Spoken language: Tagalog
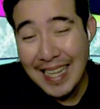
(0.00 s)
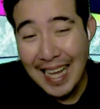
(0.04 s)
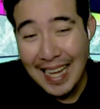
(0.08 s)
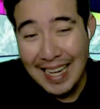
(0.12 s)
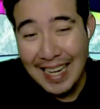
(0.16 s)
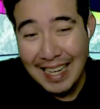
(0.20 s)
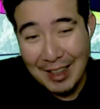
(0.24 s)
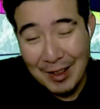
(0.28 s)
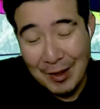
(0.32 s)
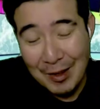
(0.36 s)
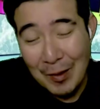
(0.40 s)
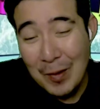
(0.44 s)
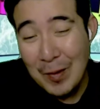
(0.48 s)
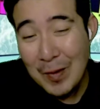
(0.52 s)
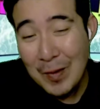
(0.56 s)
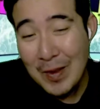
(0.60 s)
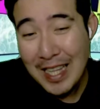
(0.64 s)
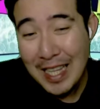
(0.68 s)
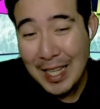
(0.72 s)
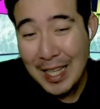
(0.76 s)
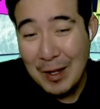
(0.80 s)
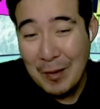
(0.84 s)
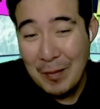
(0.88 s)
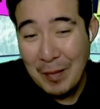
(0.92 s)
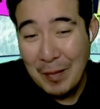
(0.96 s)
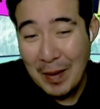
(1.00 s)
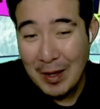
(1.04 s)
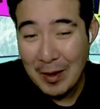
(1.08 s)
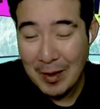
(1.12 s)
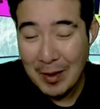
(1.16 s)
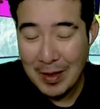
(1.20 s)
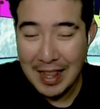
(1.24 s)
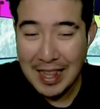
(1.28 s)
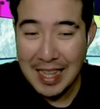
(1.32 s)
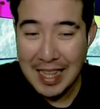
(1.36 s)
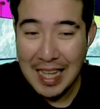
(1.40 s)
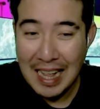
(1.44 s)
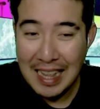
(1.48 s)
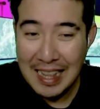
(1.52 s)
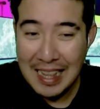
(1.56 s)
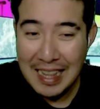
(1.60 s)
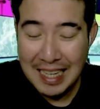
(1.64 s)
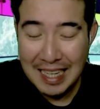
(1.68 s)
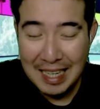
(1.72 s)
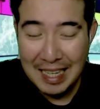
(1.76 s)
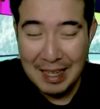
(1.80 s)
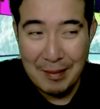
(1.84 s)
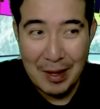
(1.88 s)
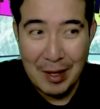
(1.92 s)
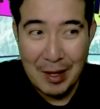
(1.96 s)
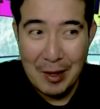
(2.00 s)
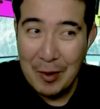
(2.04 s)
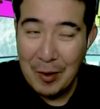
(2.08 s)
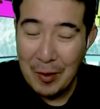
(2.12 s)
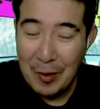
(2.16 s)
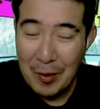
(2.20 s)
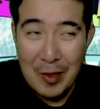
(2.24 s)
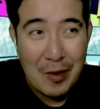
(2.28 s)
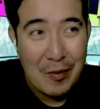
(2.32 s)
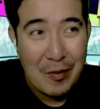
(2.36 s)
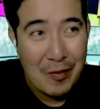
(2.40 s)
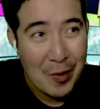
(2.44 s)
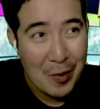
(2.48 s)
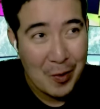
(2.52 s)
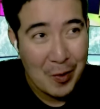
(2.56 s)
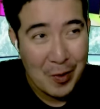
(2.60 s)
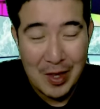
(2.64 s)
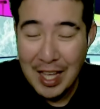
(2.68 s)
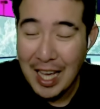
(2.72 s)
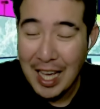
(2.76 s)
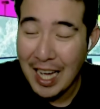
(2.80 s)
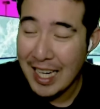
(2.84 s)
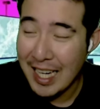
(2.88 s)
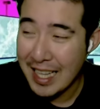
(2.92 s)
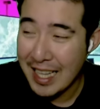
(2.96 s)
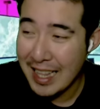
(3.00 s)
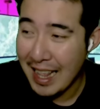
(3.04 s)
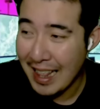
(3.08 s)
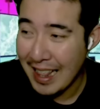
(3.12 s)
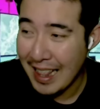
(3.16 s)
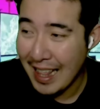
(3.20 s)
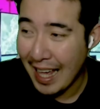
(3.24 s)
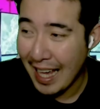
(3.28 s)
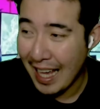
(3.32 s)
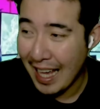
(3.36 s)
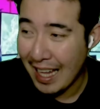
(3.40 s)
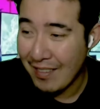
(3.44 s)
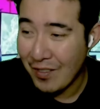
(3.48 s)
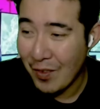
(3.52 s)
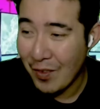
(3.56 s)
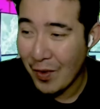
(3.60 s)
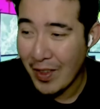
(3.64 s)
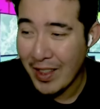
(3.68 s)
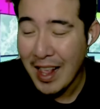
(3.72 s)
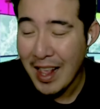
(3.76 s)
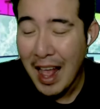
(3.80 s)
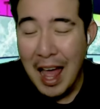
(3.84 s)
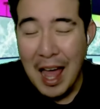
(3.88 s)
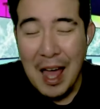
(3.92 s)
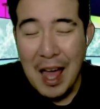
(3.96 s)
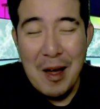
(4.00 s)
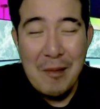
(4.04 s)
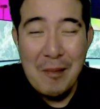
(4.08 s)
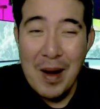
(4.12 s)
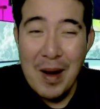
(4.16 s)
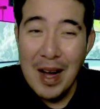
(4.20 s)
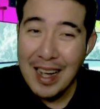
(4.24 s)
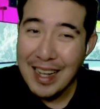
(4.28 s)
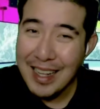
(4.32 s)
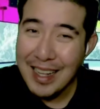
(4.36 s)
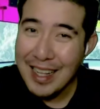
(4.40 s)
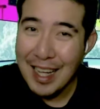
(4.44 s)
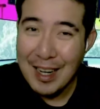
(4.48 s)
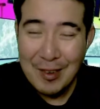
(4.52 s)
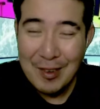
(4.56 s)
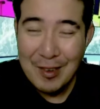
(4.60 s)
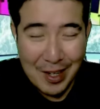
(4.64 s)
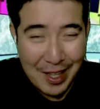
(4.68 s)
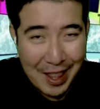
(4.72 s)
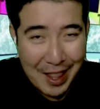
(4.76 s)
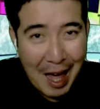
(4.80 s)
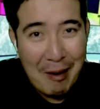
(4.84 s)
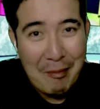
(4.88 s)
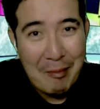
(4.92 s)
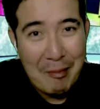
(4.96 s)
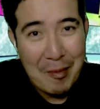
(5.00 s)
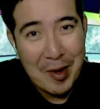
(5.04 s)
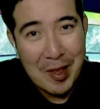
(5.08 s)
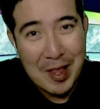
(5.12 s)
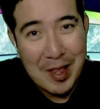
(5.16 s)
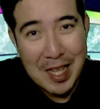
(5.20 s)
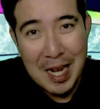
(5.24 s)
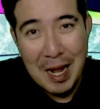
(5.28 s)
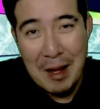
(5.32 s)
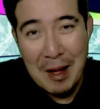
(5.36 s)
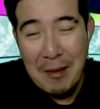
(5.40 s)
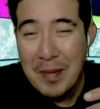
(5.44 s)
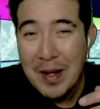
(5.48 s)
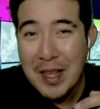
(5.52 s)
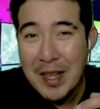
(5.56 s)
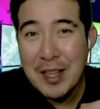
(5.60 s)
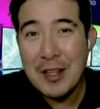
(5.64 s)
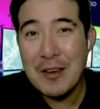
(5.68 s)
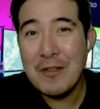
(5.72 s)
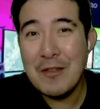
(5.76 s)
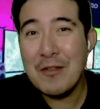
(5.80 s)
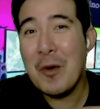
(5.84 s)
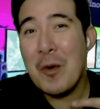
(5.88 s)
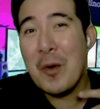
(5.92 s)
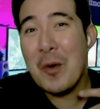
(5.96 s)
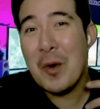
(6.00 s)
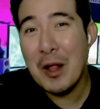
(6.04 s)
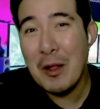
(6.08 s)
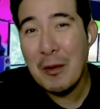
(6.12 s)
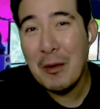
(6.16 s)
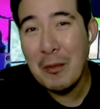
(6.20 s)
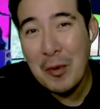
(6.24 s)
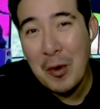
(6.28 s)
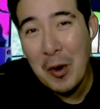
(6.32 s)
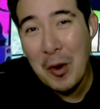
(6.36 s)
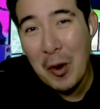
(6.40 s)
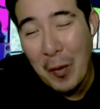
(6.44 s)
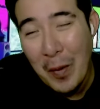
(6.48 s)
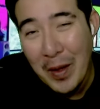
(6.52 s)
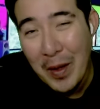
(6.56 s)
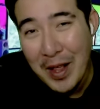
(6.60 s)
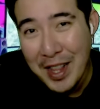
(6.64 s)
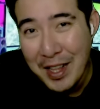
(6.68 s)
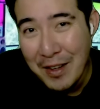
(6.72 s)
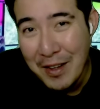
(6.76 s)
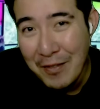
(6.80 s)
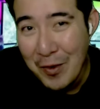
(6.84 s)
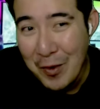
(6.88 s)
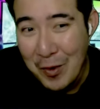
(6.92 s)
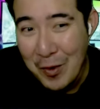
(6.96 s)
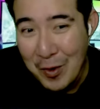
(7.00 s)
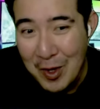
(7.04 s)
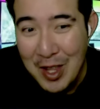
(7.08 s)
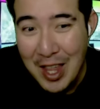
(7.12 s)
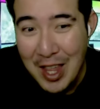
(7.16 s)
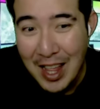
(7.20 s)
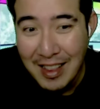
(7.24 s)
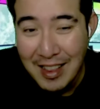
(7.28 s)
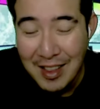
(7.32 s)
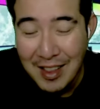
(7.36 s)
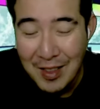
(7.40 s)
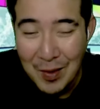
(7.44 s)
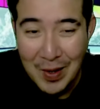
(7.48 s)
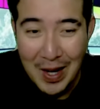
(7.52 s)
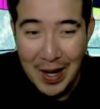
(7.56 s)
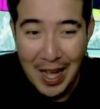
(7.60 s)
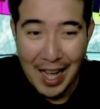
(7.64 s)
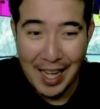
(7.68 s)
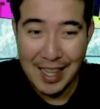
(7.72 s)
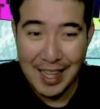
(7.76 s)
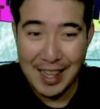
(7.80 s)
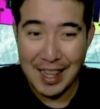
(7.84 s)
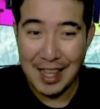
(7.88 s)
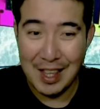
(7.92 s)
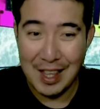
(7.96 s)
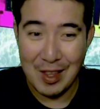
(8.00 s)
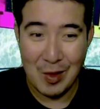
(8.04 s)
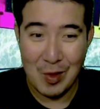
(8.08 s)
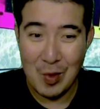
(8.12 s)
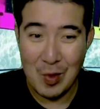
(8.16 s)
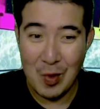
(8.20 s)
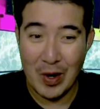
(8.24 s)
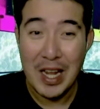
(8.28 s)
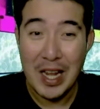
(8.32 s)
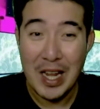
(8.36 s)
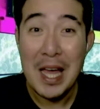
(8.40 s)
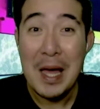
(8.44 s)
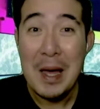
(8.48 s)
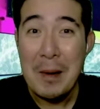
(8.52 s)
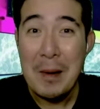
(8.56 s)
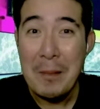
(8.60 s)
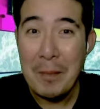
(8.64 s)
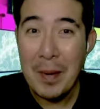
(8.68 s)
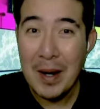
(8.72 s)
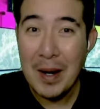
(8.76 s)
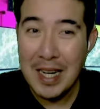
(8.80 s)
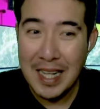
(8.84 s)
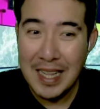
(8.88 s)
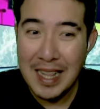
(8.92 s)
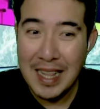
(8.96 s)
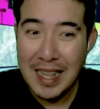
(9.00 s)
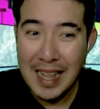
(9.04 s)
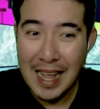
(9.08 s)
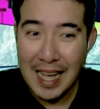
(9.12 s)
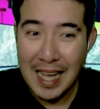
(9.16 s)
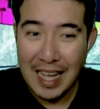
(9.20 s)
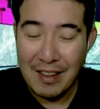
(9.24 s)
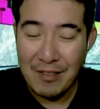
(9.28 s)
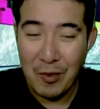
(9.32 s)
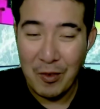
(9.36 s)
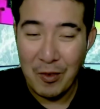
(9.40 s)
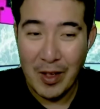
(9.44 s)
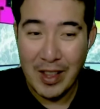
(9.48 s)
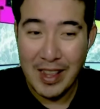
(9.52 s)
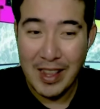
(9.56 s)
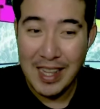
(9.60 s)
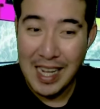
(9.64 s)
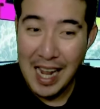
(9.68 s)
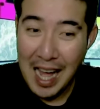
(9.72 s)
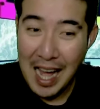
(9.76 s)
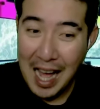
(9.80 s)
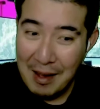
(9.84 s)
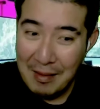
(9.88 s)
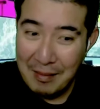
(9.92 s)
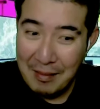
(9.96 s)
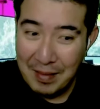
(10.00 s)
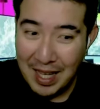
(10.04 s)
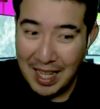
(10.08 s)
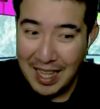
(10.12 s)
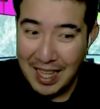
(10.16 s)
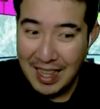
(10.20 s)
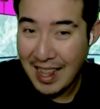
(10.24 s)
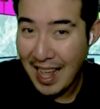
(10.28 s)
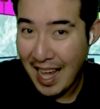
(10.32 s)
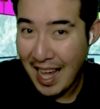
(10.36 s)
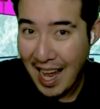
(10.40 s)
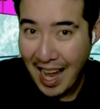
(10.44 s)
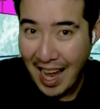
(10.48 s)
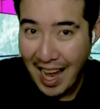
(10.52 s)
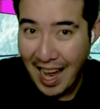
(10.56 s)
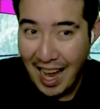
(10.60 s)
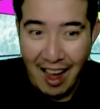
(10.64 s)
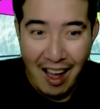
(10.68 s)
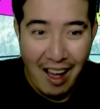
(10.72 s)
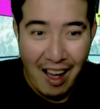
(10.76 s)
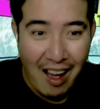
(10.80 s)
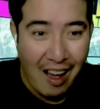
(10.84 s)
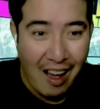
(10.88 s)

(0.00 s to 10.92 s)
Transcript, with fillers: ganito? Kung sino man yung si Skasta Kliman or si Ploji ang nagse-second voice, bakit ganun rapper sila? But the vocal prowess, the full chest tone execution, pag nagse-second voice sila, amazing.